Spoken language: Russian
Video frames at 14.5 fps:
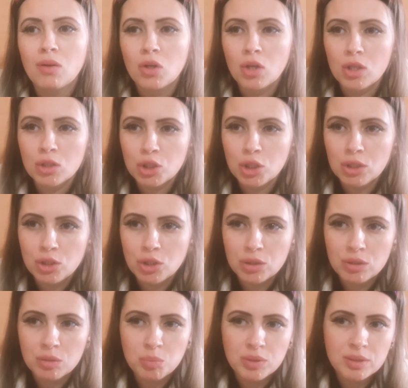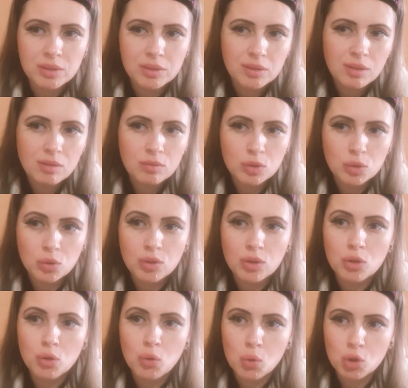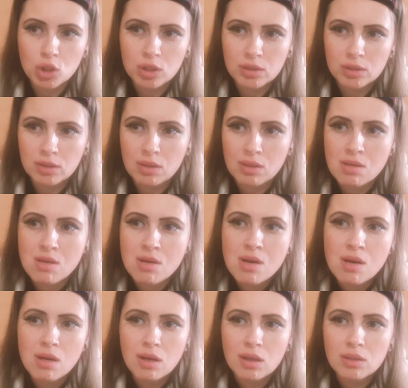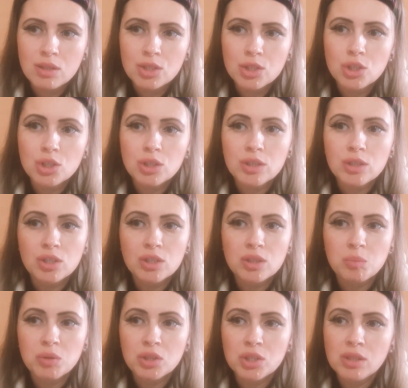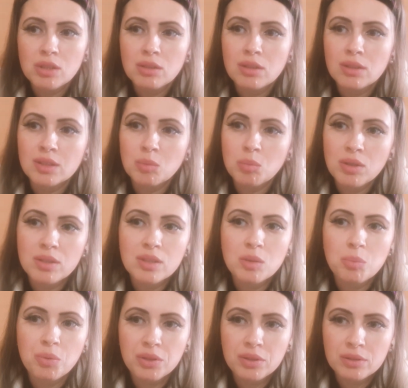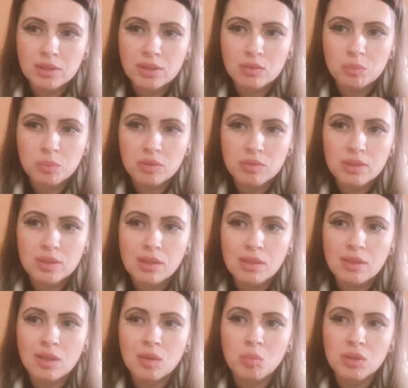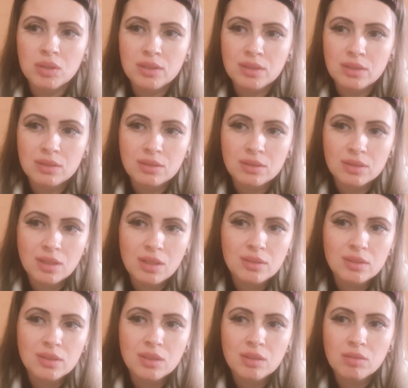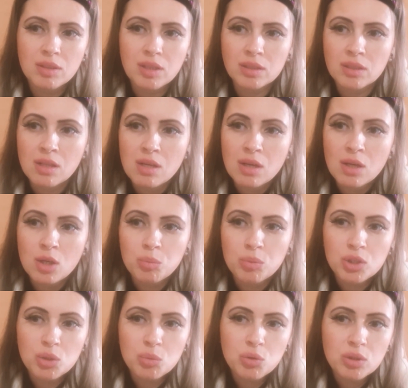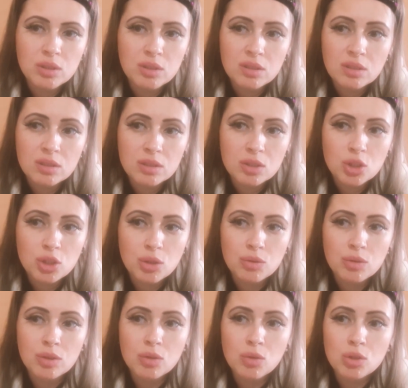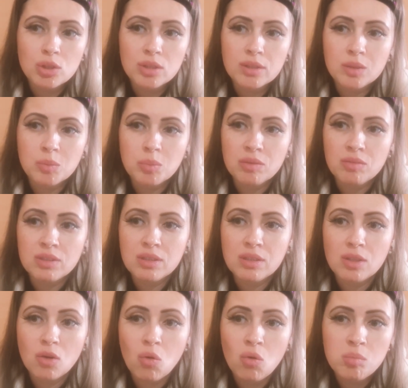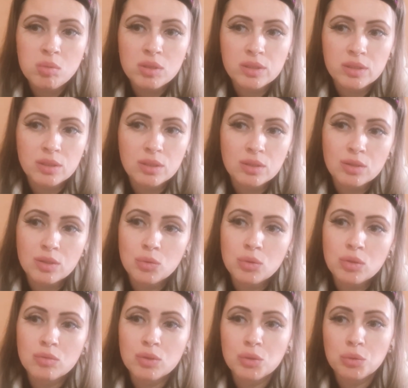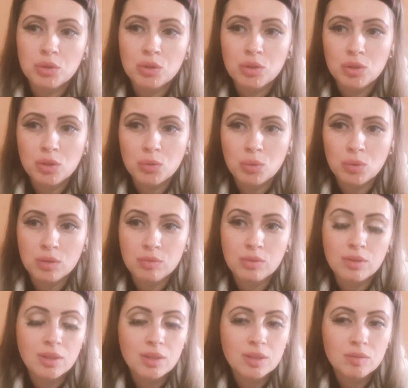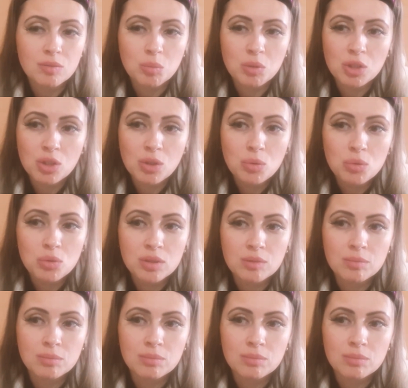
как женщины просили высоких должностей. Однажды женщины пришли на собрание принцев, правителей областей знати и говорят, почему нас не назначают на должности правителей области и не дают нам высоких титулов? Разве мы не люди?